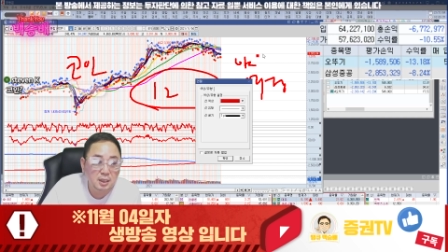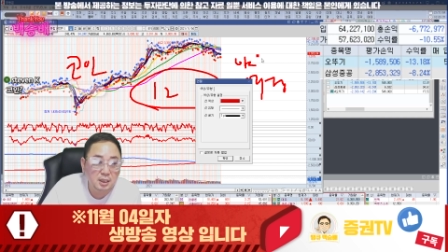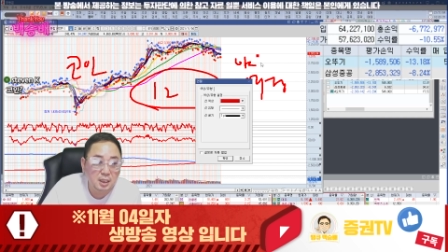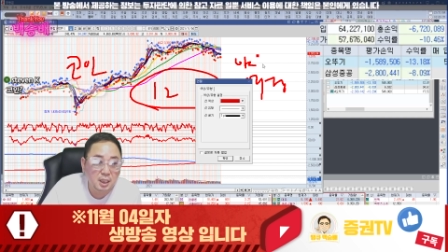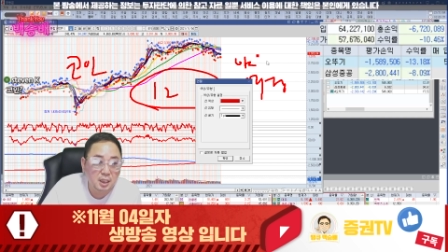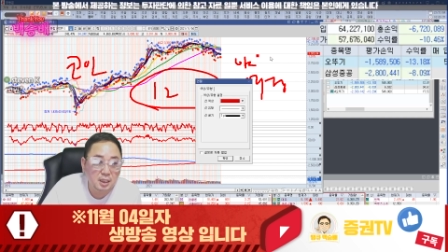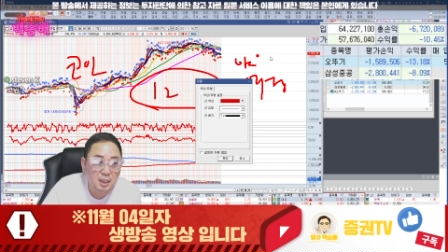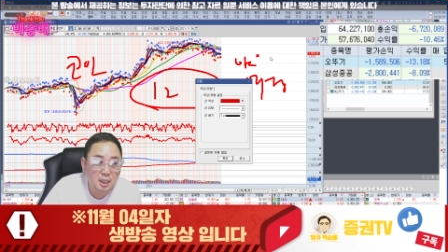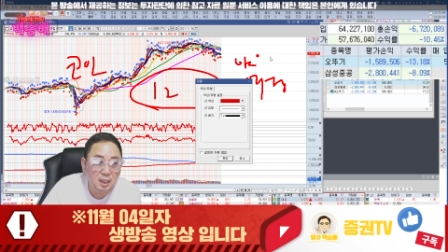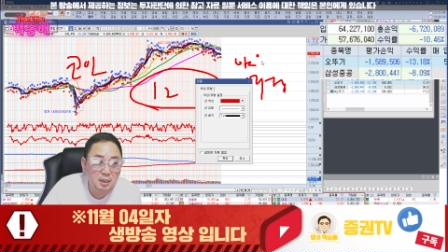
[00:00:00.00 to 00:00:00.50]

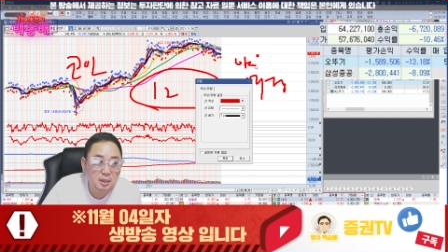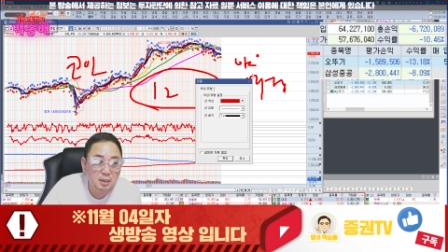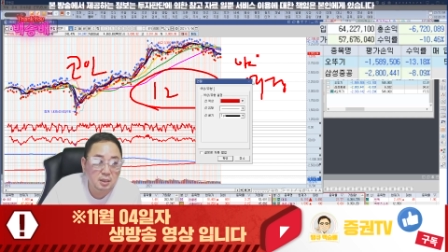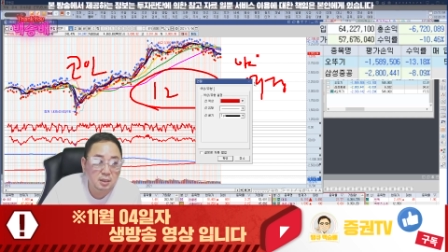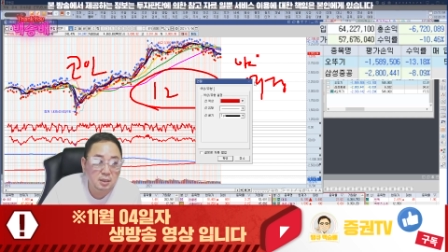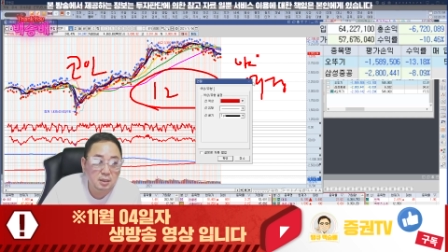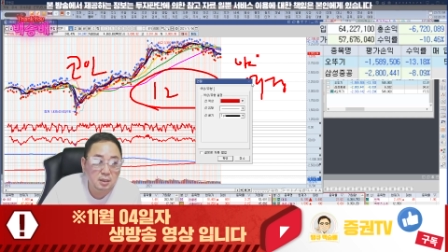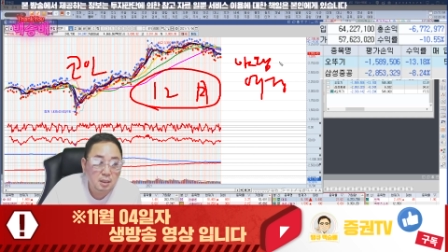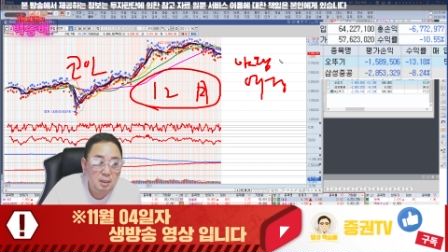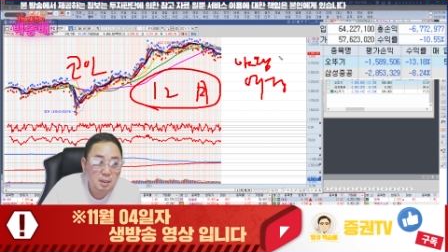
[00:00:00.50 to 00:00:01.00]

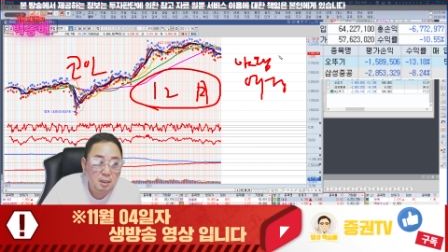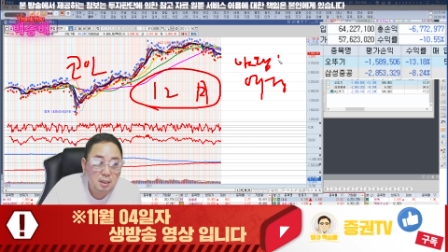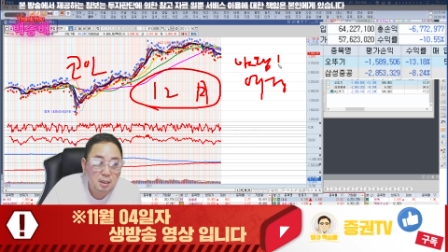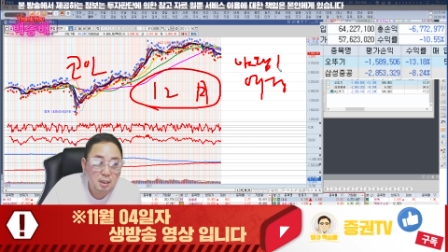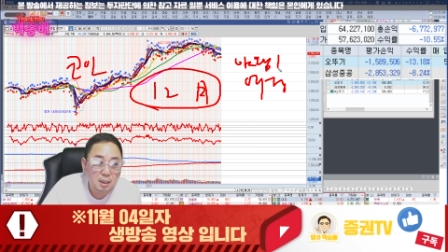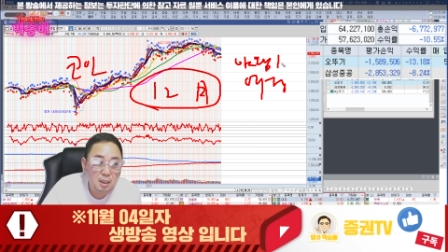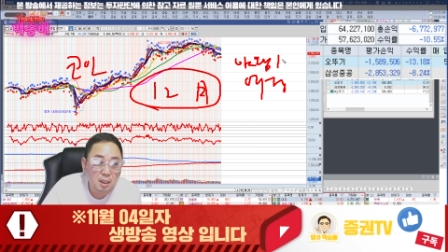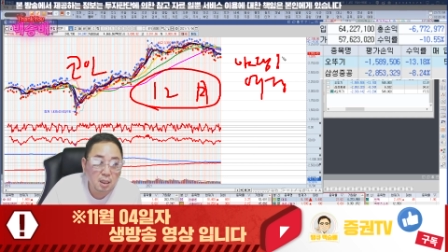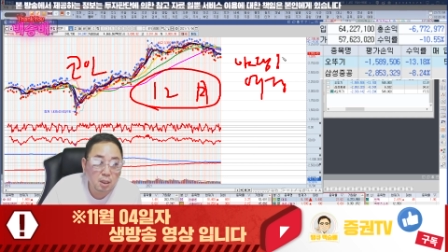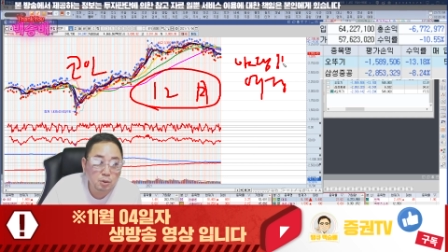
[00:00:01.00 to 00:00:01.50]
야당은
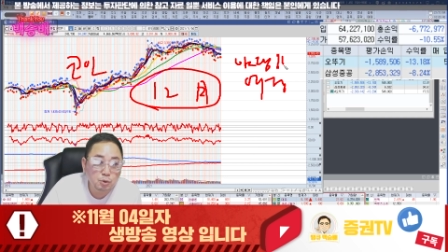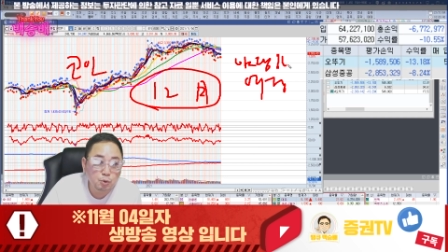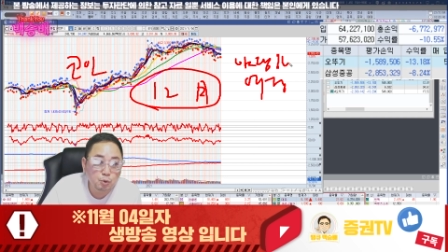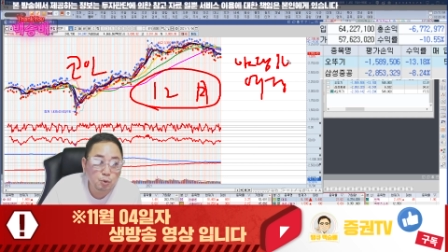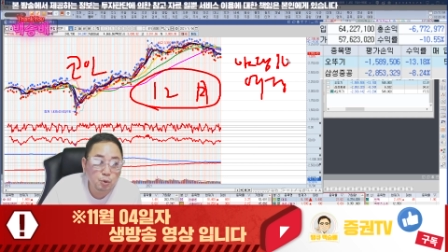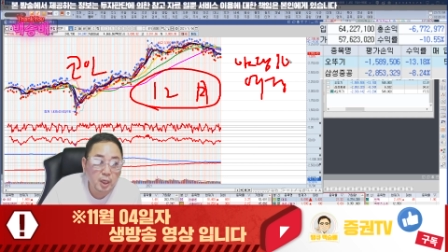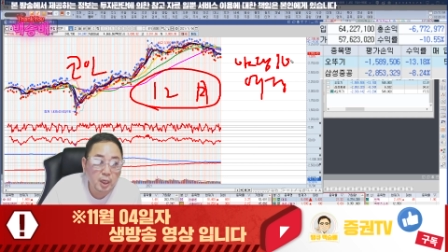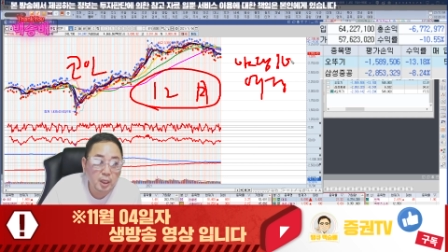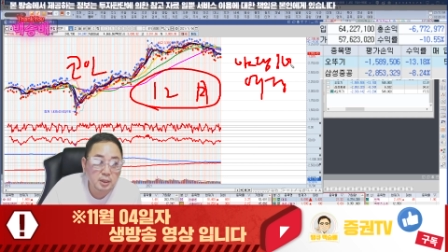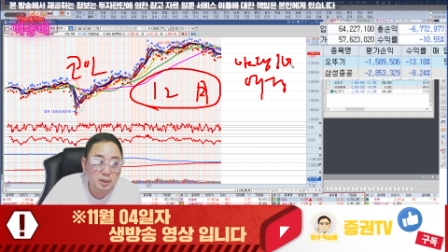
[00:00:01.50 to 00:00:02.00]
1년
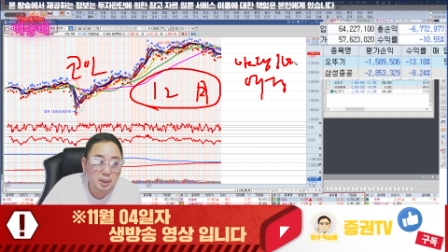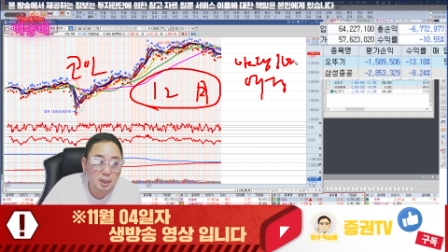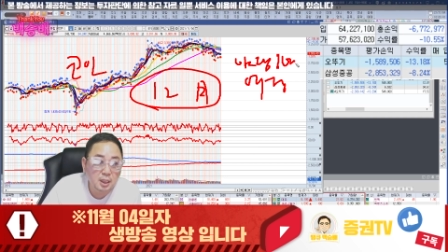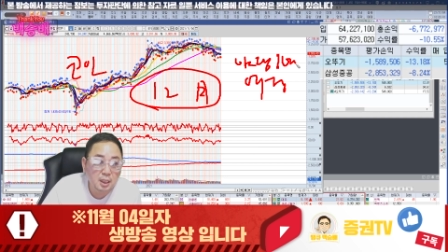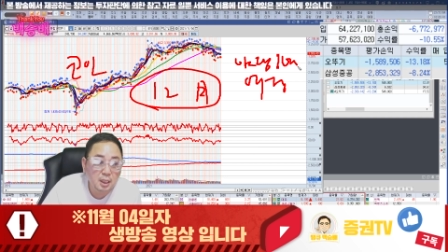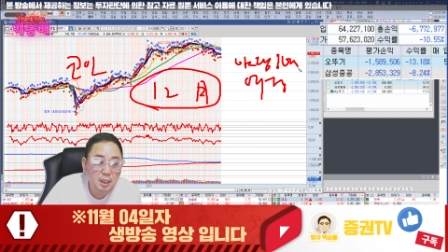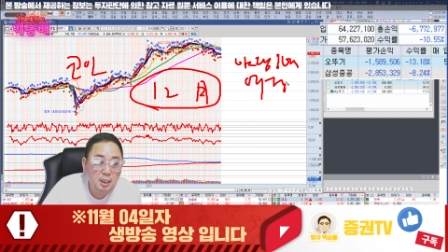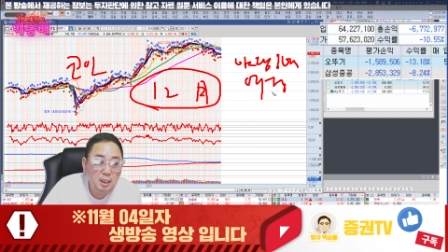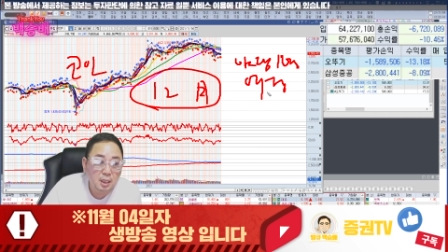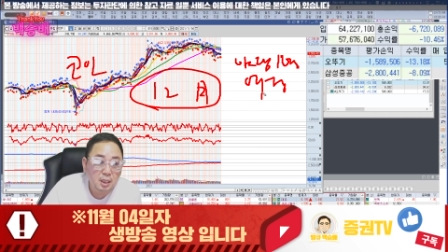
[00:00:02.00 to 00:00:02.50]

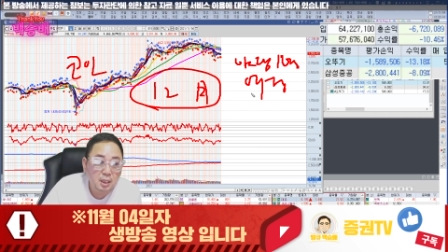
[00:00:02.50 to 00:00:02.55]
유예하자.